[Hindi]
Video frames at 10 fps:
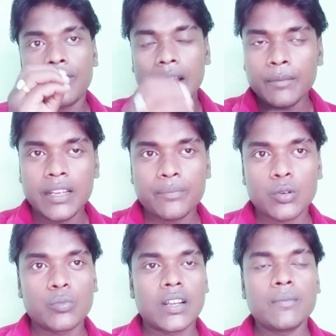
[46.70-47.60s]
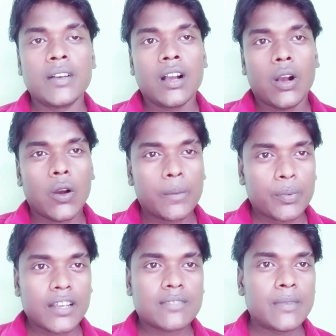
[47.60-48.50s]
फैमिली प्रॉब्लम और
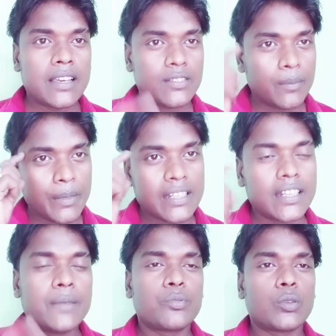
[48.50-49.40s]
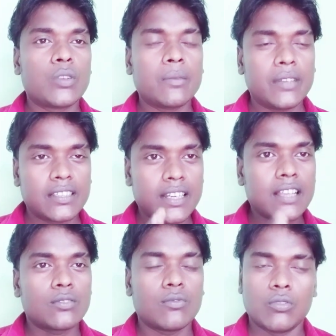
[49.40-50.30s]
प्लस में मेंटली प्रॉब्लम इतना